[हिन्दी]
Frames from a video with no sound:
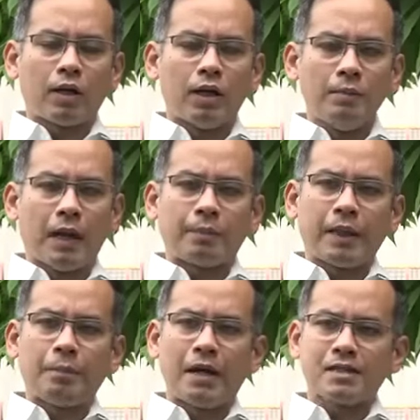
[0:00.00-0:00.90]
हम
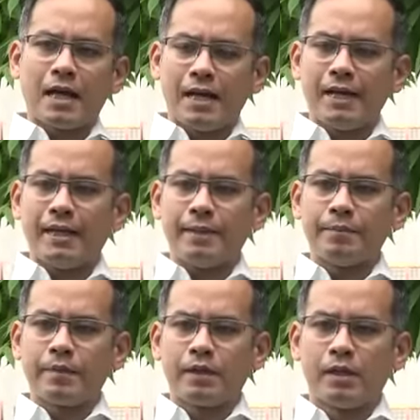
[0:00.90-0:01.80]
आपके पास आए हैं
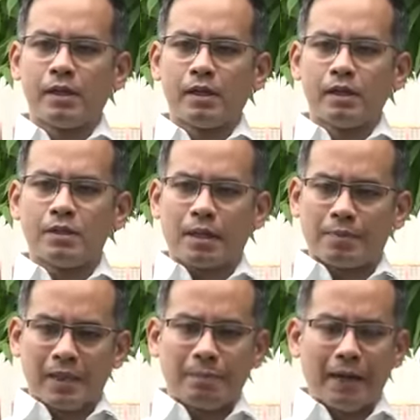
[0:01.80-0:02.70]

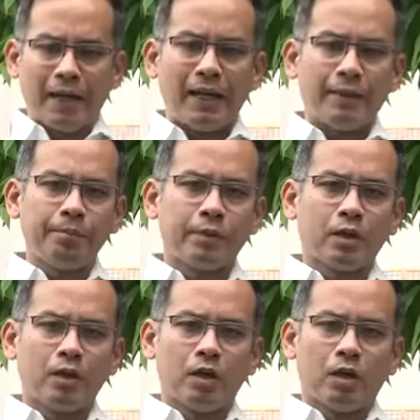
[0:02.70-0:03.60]
सबसे पहले
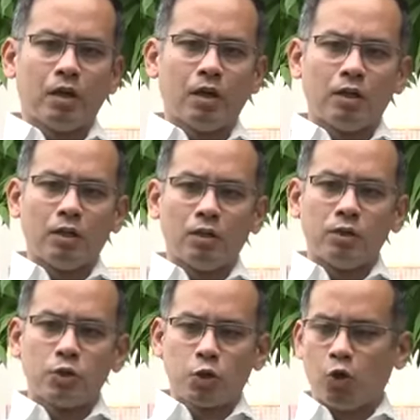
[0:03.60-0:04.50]

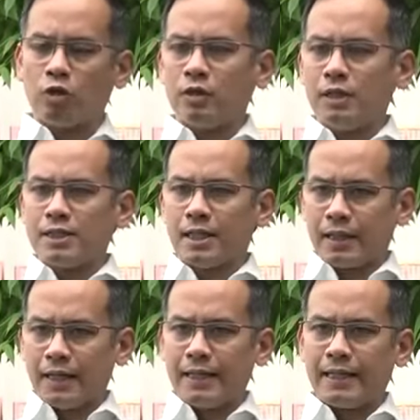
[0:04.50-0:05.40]
शोक
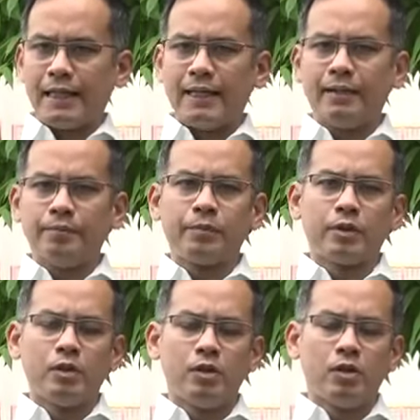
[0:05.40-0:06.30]
जताने के लिए
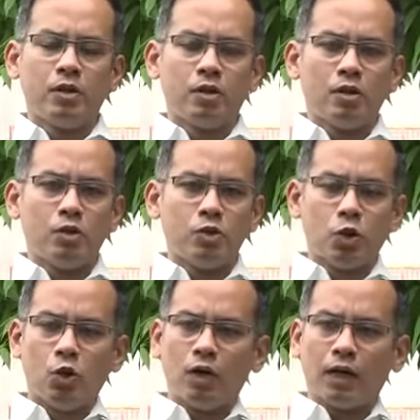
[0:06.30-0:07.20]

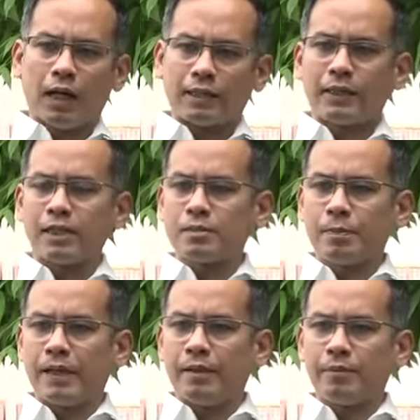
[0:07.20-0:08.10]
जो हथरस
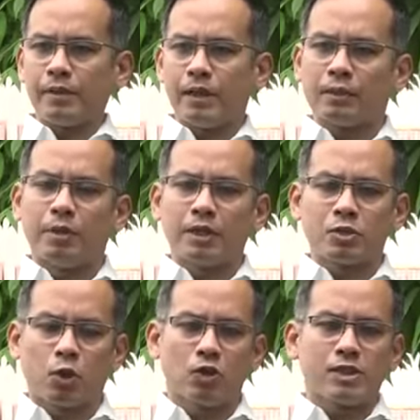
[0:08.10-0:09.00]
में लगभग
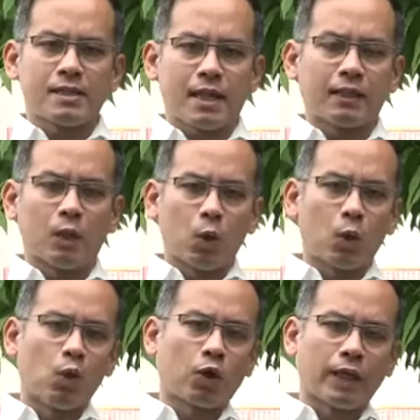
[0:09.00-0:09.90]
सौ से ज़्यादा
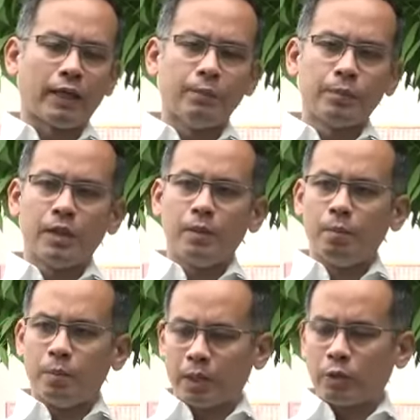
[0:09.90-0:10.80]
लोगों की
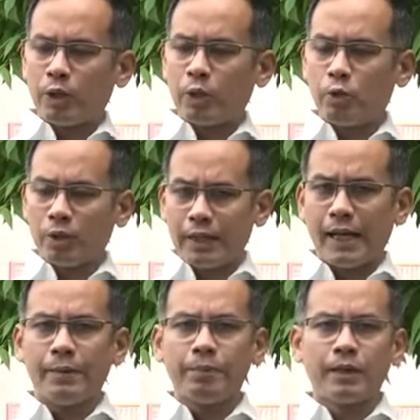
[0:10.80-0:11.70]
मृत्यु हुई है